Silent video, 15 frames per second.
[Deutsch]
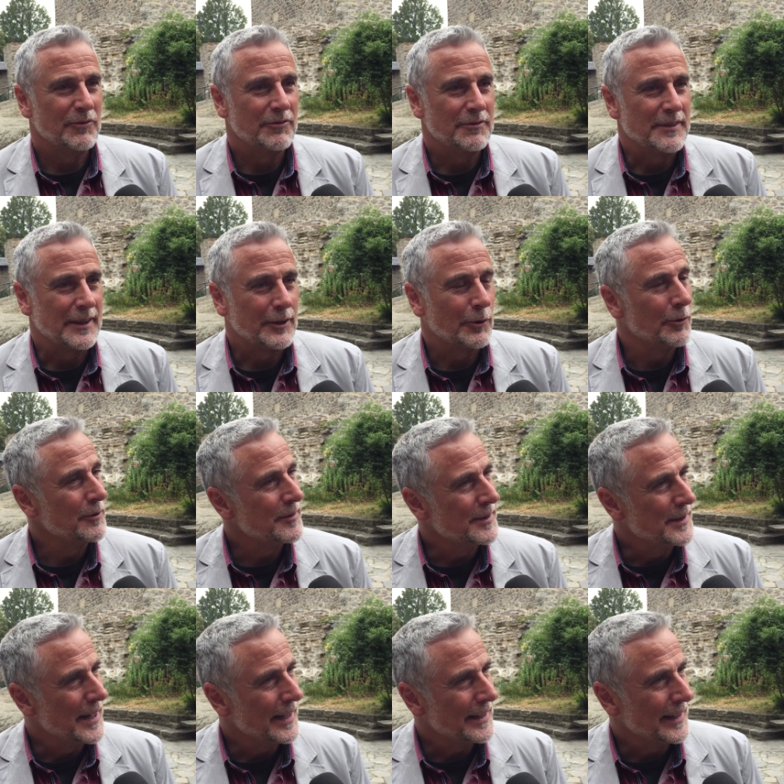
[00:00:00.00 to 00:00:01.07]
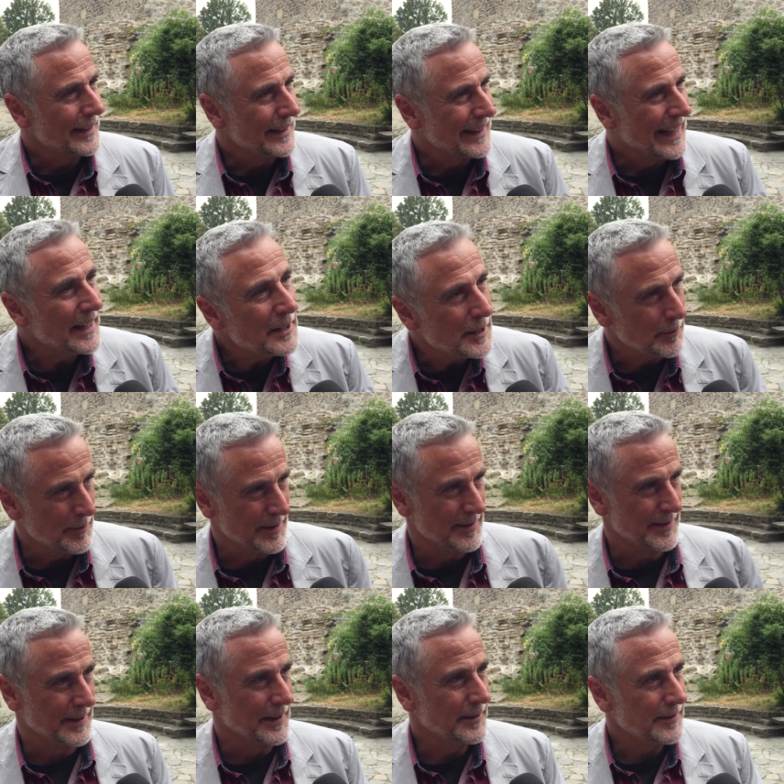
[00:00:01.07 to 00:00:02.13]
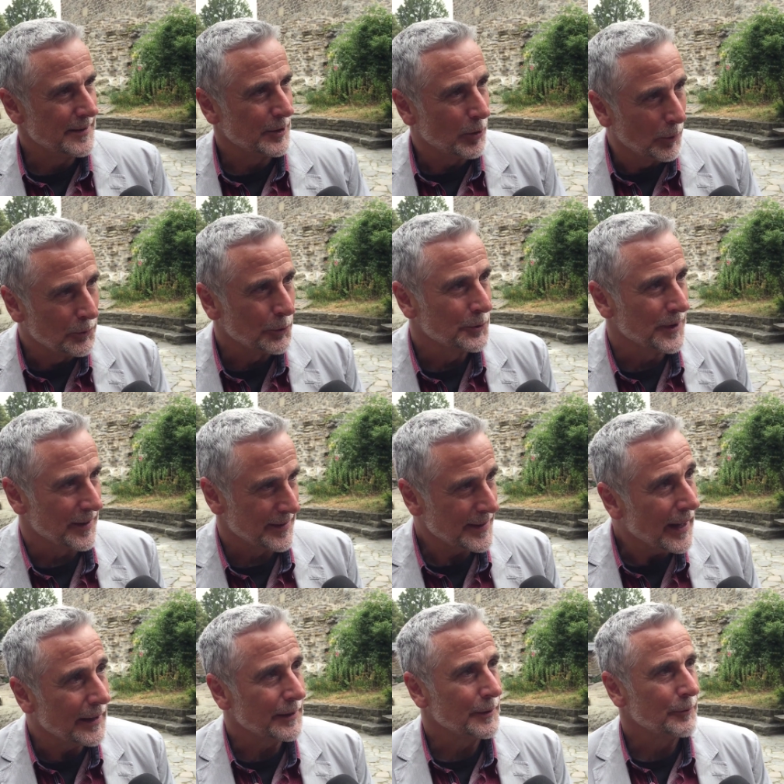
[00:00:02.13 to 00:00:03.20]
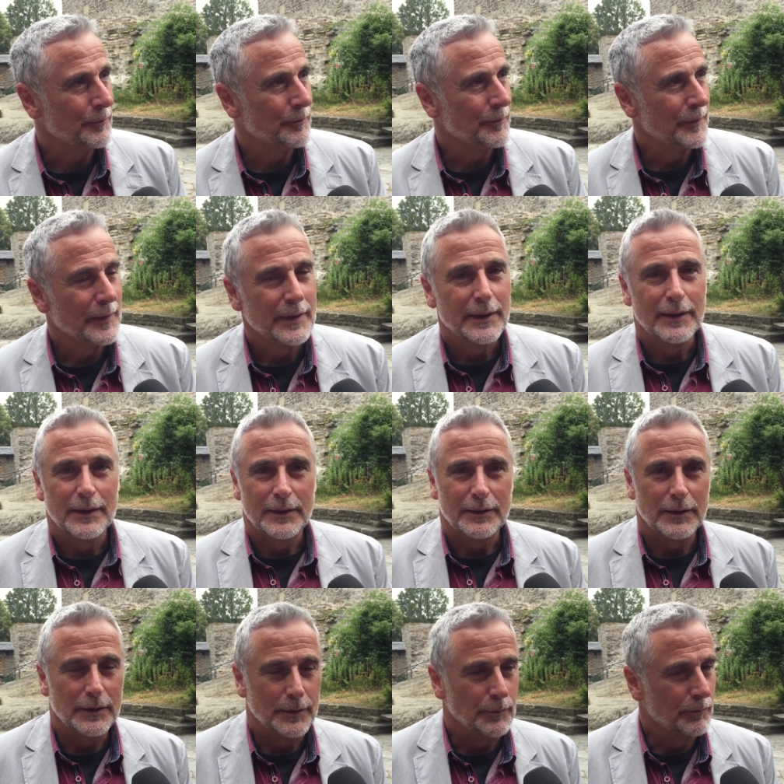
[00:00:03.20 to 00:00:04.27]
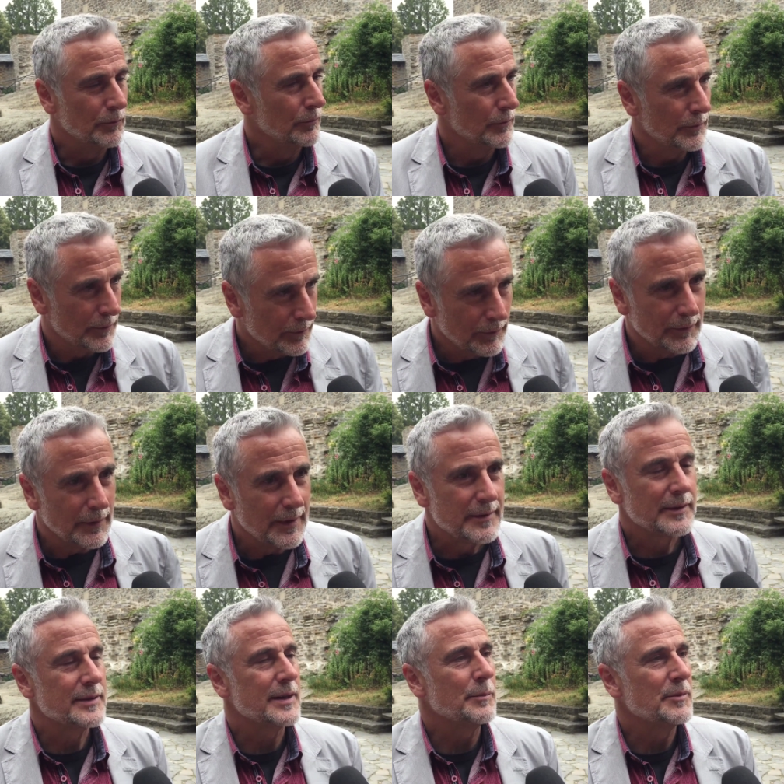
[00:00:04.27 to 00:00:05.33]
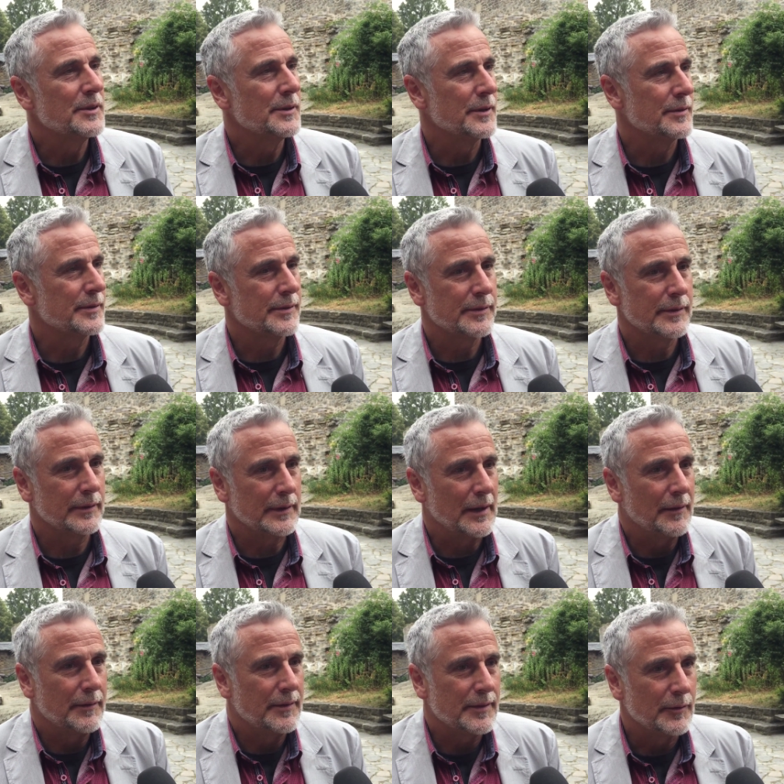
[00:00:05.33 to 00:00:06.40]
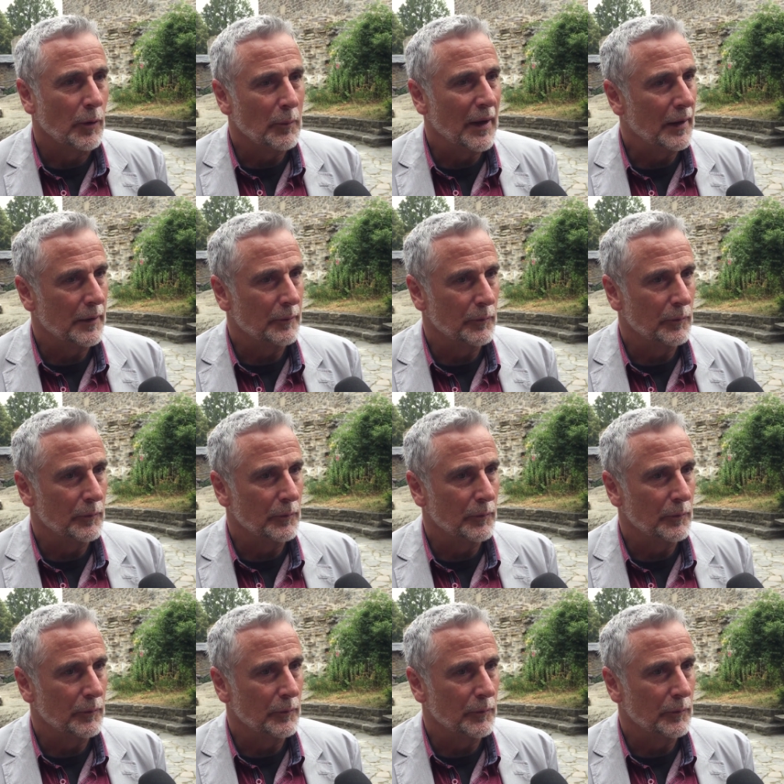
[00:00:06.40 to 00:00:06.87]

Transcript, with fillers: Wir können sie nachher gar nicht mehr sehen. Sie kommt unters Dach. Ähm, Insgesamt sind es ganz normale,